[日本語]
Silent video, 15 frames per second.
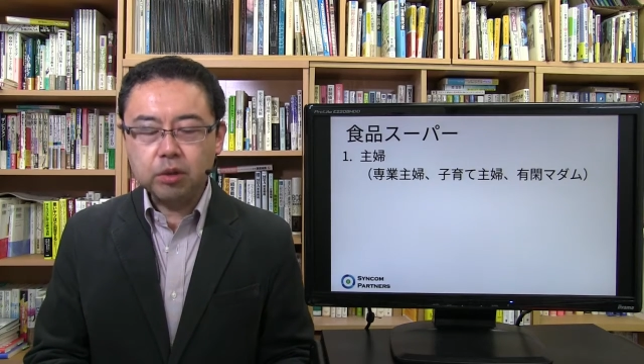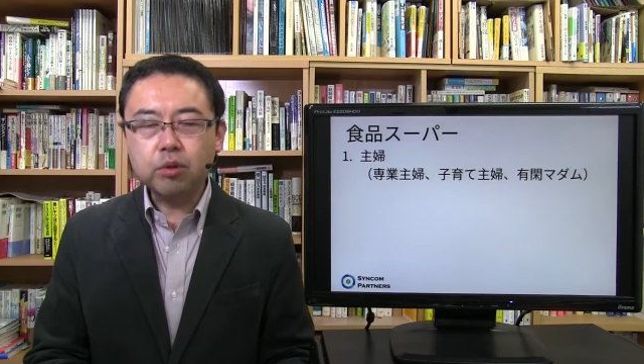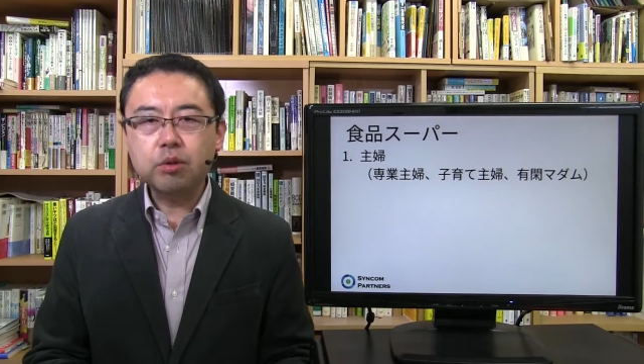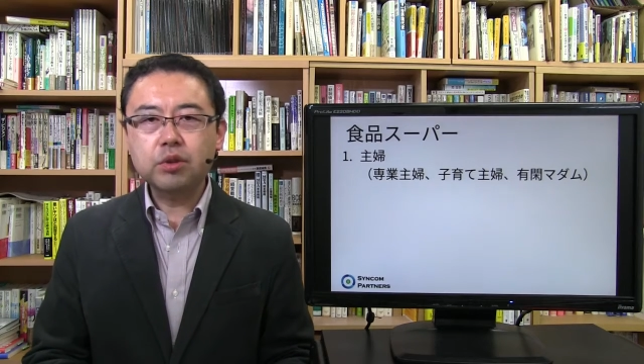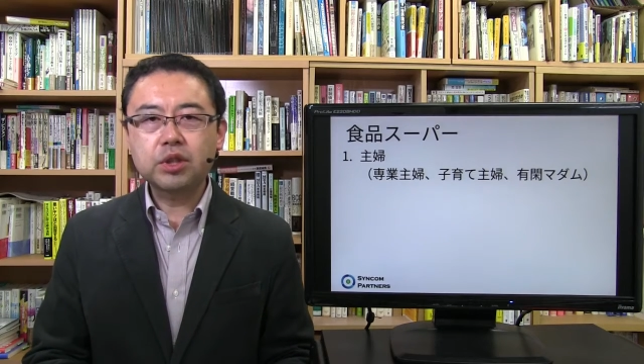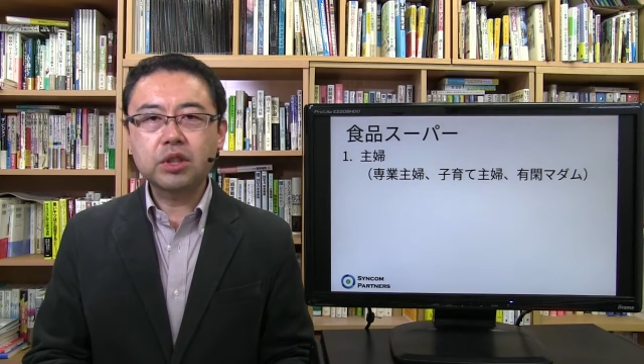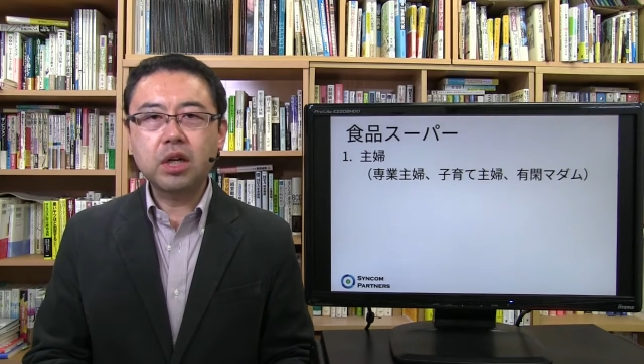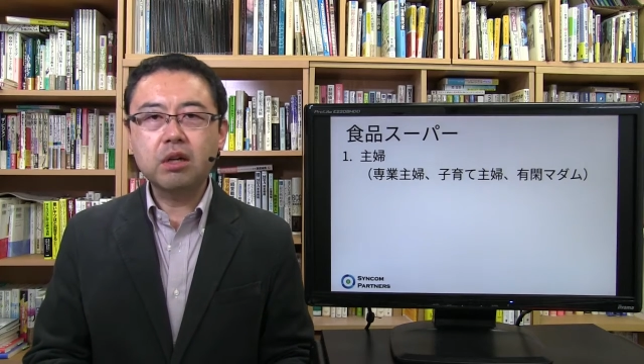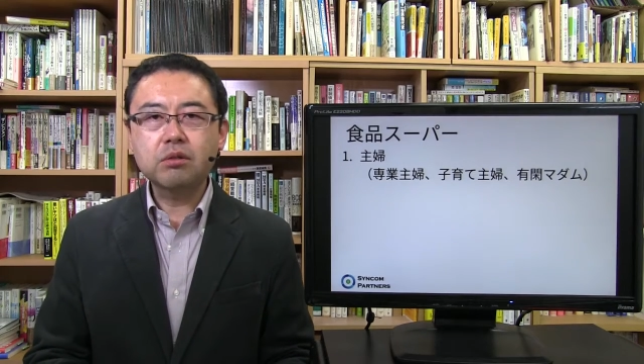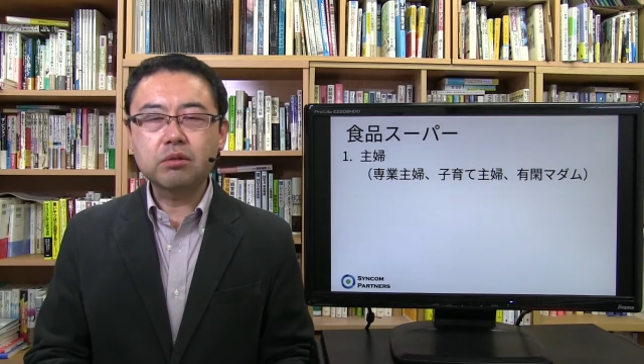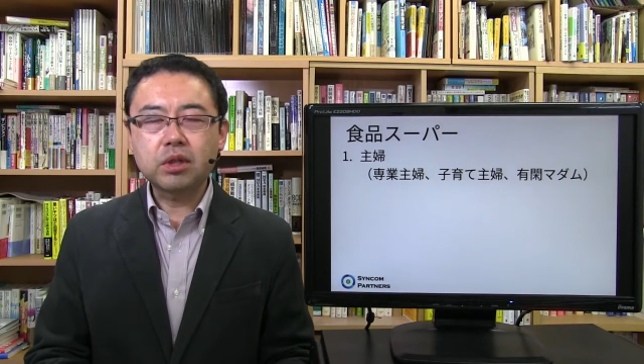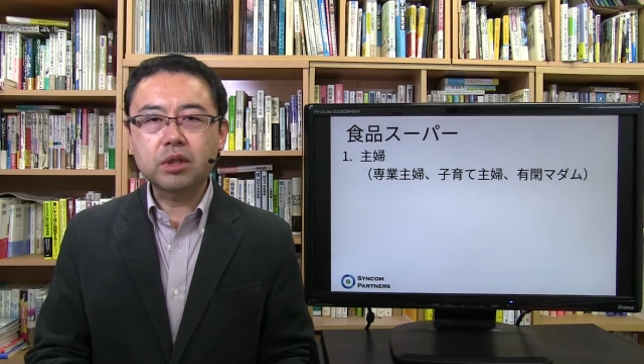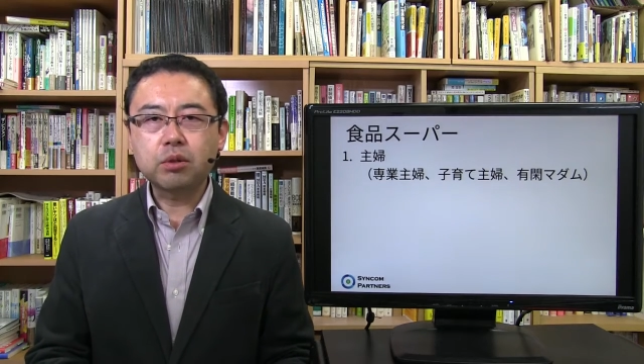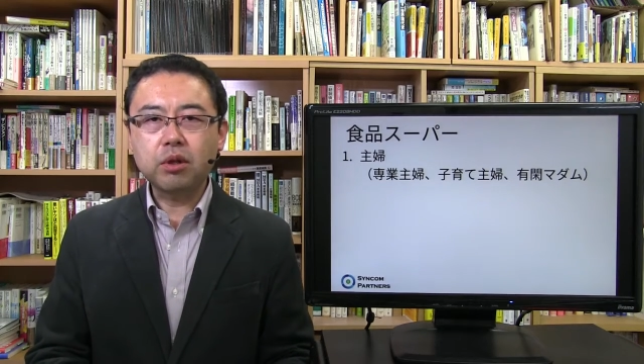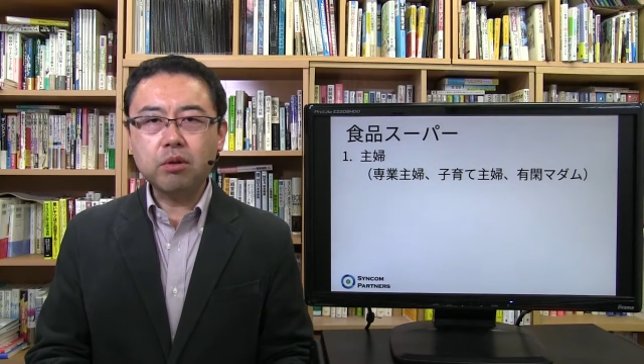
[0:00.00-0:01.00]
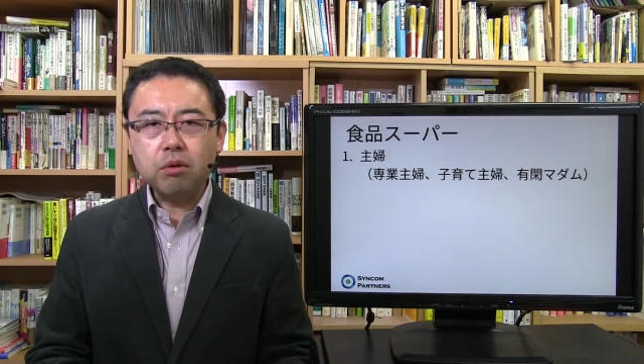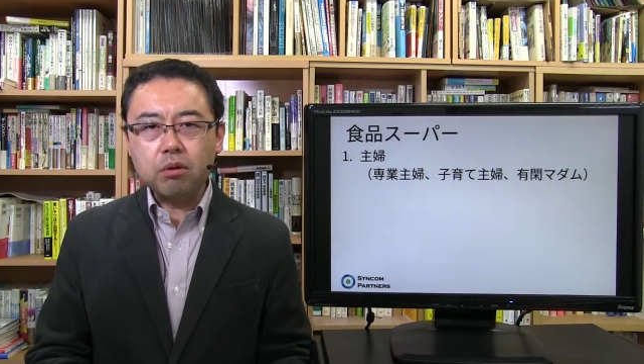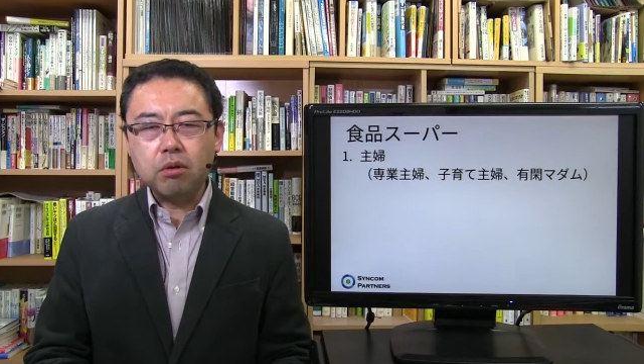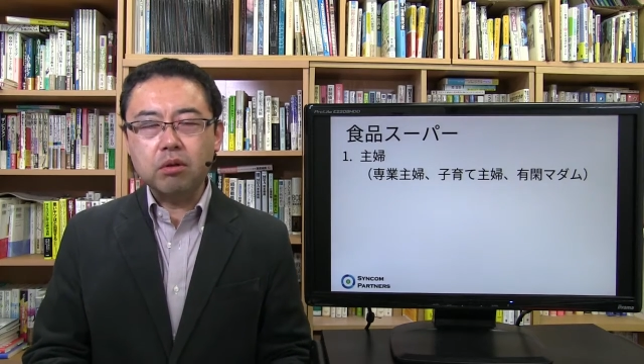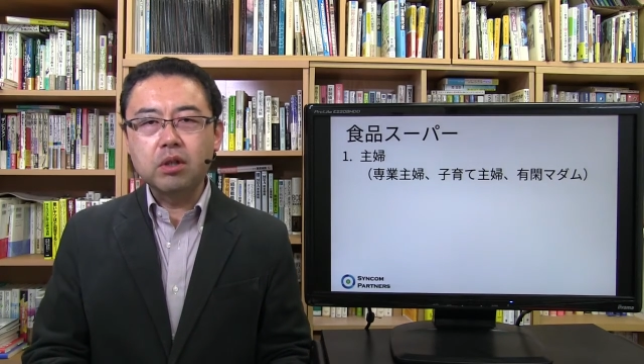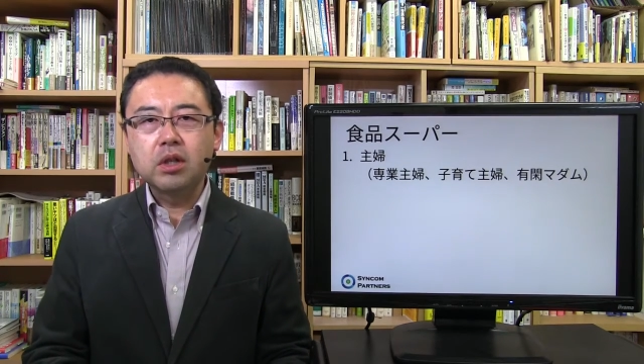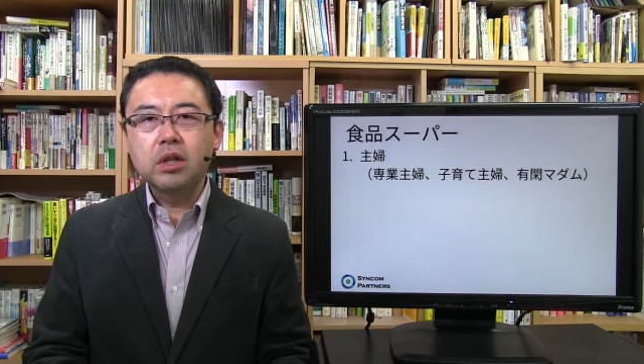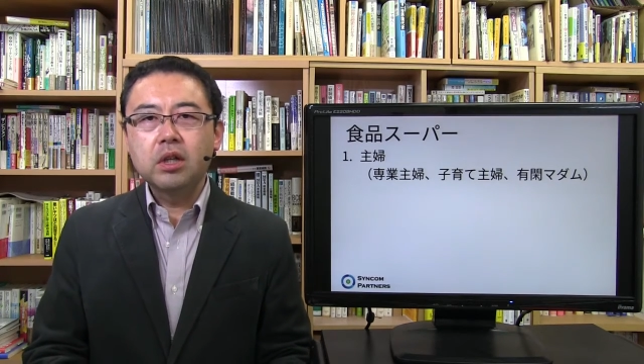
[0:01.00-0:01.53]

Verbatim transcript: いろいろ違うので、それを、